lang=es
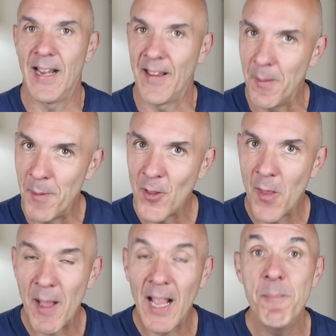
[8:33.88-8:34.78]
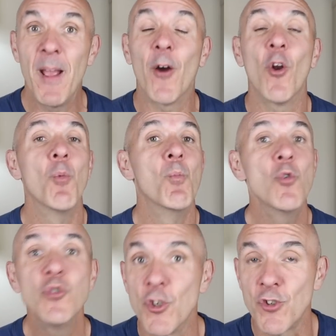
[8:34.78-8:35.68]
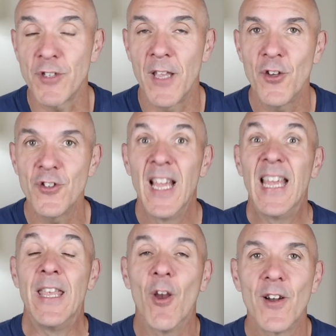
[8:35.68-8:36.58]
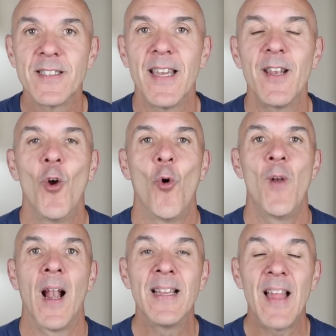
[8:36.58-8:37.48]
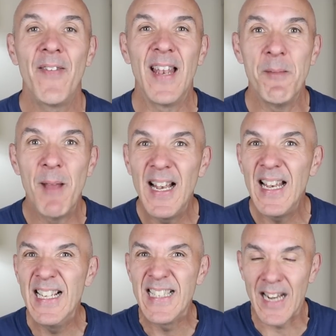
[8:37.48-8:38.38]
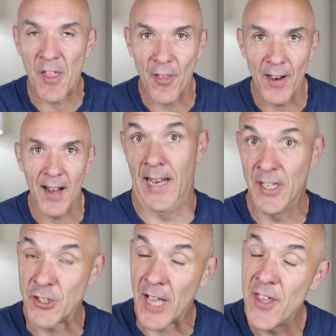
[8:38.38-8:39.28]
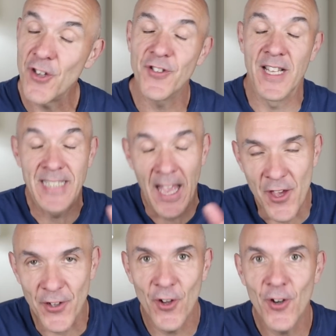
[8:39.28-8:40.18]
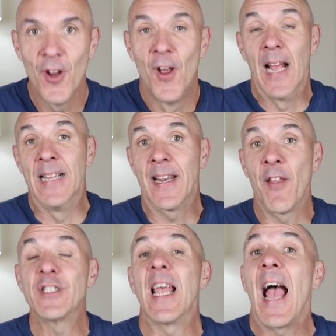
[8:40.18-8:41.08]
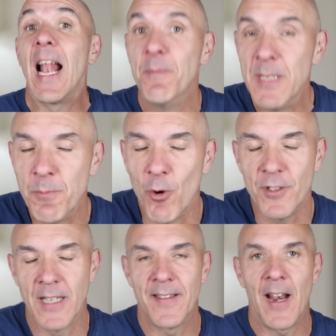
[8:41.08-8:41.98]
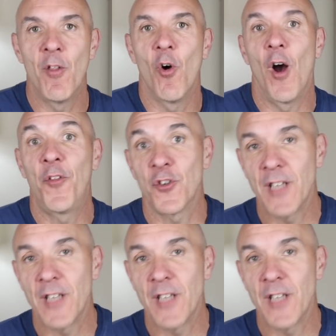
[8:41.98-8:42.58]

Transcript: rendimiento de Backer mejoró mucho estos años y llegó a ser un atleta de nivel internacional. En esos años de ensayo-error, entrenándose a él mismo y entrenando a otros